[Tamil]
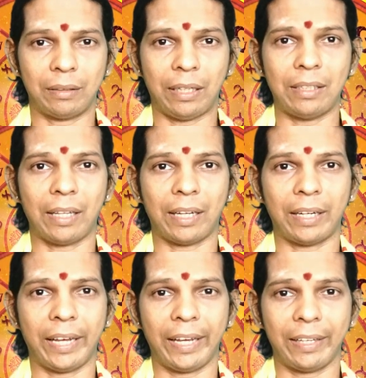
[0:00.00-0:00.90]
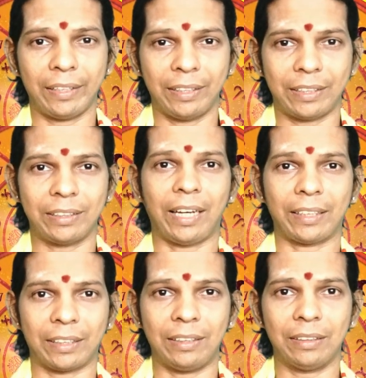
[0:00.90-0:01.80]
நல்லாதானே
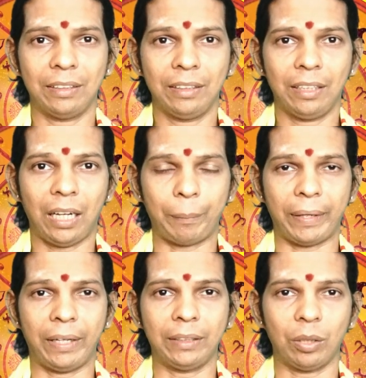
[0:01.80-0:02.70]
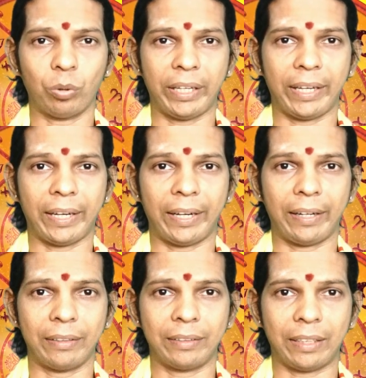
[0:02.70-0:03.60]
இருக்கின்றார்கள் அப்போ எங்களுடைய
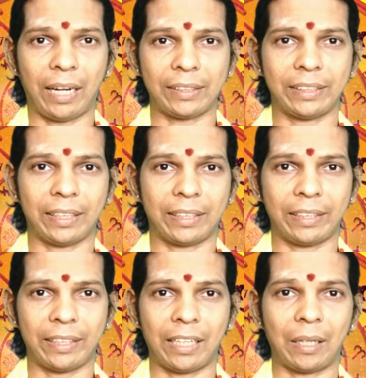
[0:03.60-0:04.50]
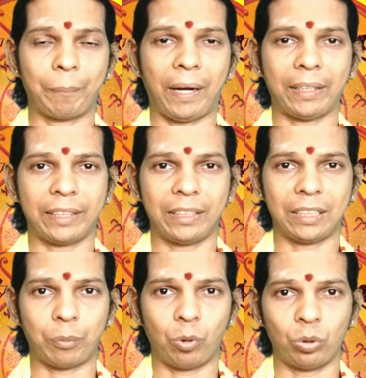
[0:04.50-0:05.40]
இந்த ராசி சக்கரத்தை நாங்கள்
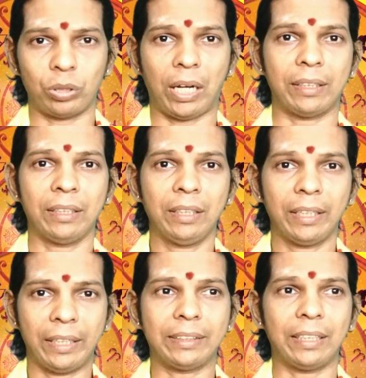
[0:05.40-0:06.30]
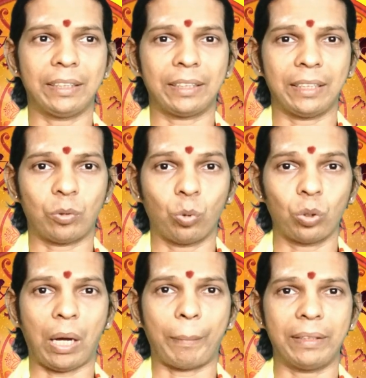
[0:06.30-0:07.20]
பார்க்கின்ற போதுதான் எங்களுக்கு
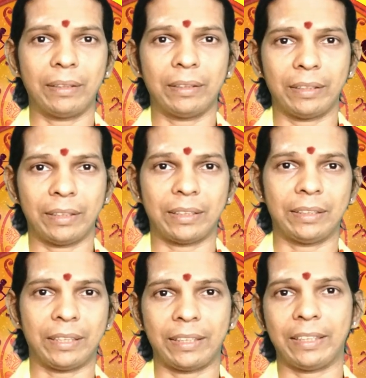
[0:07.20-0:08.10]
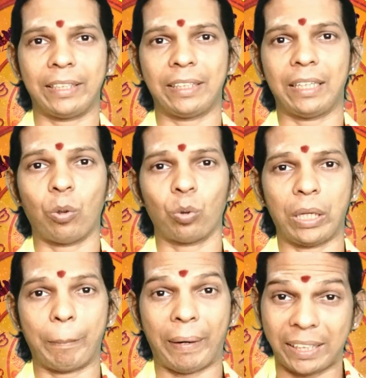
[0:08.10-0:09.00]
கூடாமல் இருக்கின்றது என்றெல்லாம்
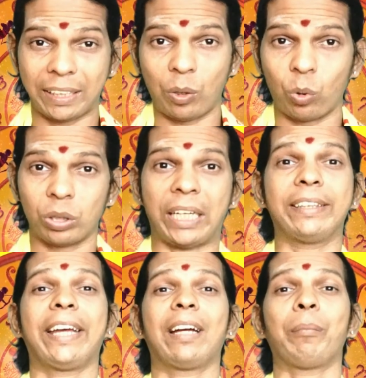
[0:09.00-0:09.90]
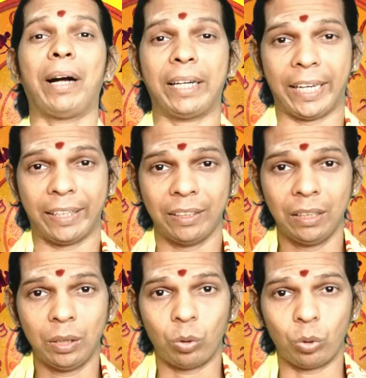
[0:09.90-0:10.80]
உங்களுடைய மனதிலே ஒரு சந்தேகமான
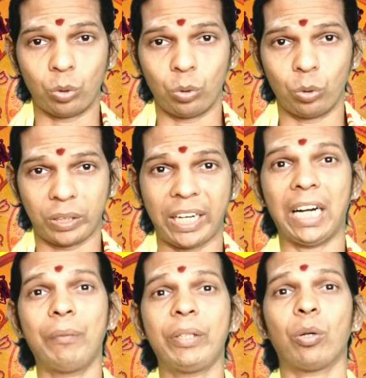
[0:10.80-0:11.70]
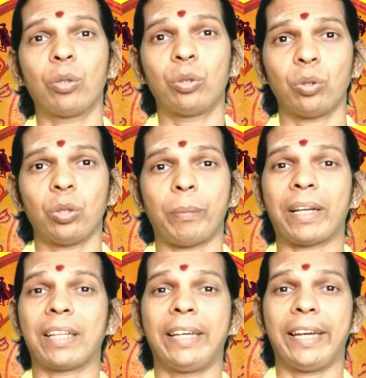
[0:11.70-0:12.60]
ஒரு கேள்வி ஒன்று
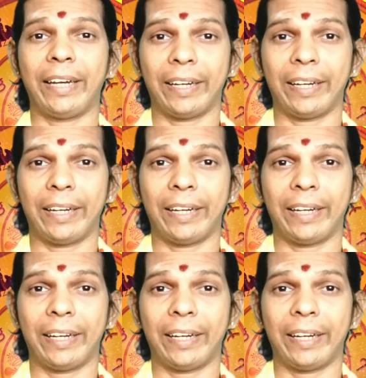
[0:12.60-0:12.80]
மனதிலே